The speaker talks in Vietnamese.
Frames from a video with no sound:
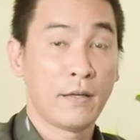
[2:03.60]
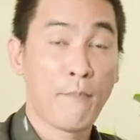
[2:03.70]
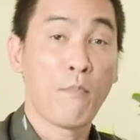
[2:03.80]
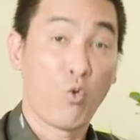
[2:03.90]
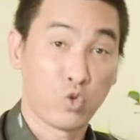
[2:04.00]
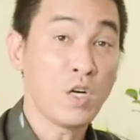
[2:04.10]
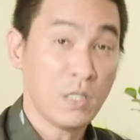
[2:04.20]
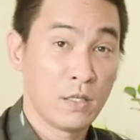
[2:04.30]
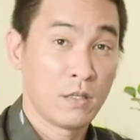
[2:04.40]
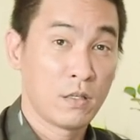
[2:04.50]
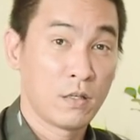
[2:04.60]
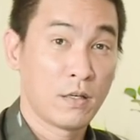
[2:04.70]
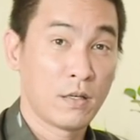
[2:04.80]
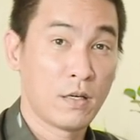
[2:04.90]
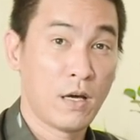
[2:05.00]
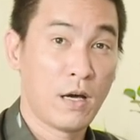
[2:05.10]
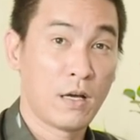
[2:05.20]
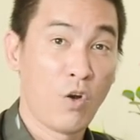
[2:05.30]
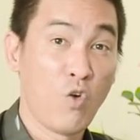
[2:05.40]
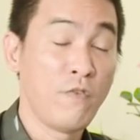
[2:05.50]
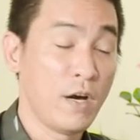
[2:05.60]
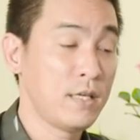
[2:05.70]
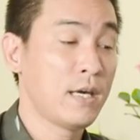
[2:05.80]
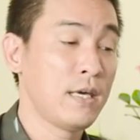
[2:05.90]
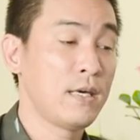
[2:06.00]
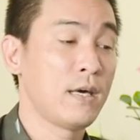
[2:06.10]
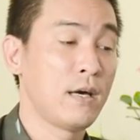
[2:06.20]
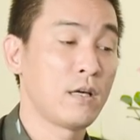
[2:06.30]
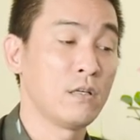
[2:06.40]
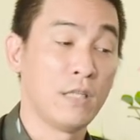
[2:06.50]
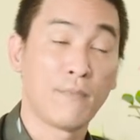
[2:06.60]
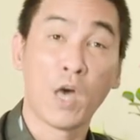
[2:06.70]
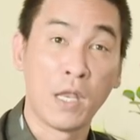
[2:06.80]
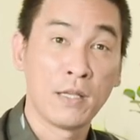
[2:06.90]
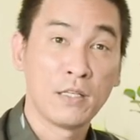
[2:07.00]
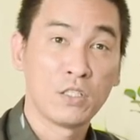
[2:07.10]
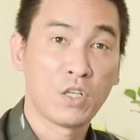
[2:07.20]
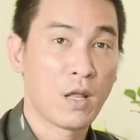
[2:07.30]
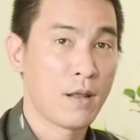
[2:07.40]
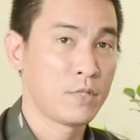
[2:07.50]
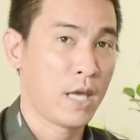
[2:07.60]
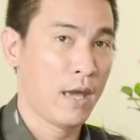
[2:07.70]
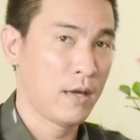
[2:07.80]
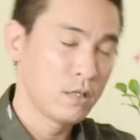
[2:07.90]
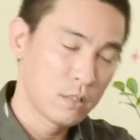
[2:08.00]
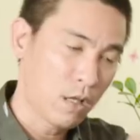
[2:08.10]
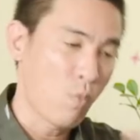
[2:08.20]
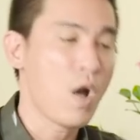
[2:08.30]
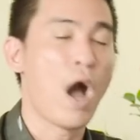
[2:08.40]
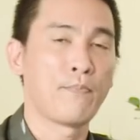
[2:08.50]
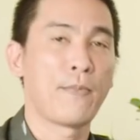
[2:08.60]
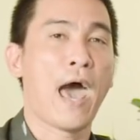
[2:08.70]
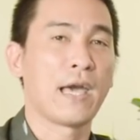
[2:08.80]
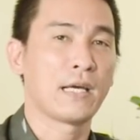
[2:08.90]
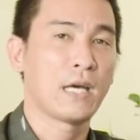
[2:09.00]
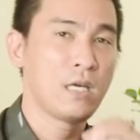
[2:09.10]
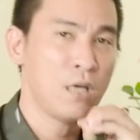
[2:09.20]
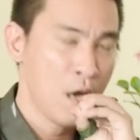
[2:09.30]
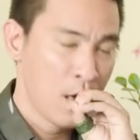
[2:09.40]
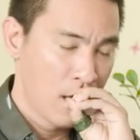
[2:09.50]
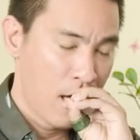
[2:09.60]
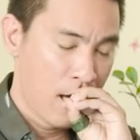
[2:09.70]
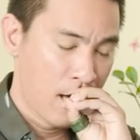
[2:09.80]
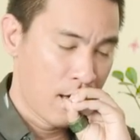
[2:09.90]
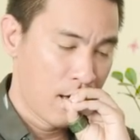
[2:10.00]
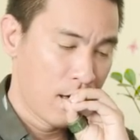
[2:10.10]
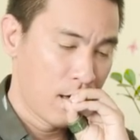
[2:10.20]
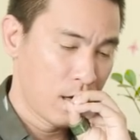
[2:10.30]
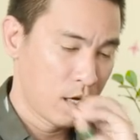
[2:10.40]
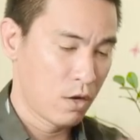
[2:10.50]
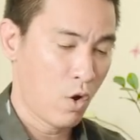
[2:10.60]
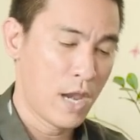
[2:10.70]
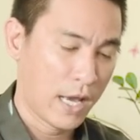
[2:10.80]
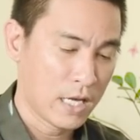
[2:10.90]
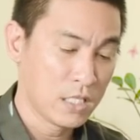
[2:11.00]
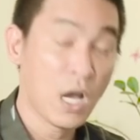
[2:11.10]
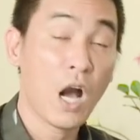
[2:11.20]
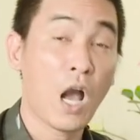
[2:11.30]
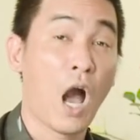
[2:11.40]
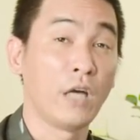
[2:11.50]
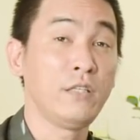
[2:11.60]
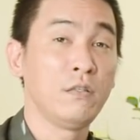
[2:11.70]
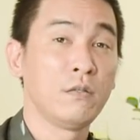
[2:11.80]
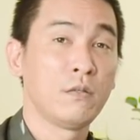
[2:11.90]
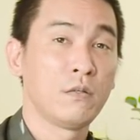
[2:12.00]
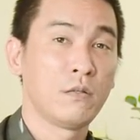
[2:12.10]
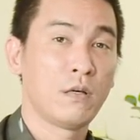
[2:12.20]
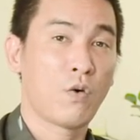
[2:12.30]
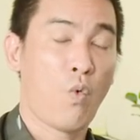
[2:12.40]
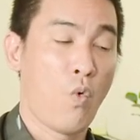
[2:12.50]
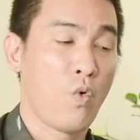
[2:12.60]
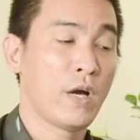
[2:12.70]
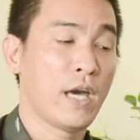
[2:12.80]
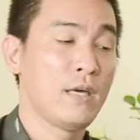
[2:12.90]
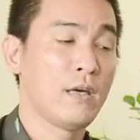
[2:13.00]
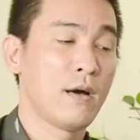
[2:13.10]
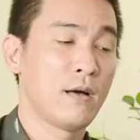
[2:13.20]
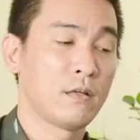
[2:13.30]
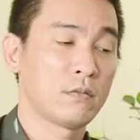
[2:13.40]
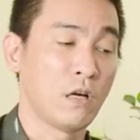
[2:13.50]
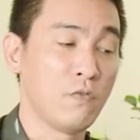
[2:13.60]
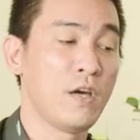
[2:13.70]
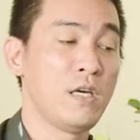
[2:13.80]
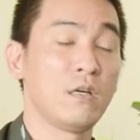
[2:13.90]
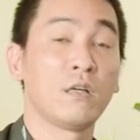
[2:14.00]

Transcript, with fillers: năm mậu tuất à, đối với cái à, người nhâm thìn cho nên em sẽ tổng hợp lại cái à, gọi là cái sơ khởi của cái à, tử vi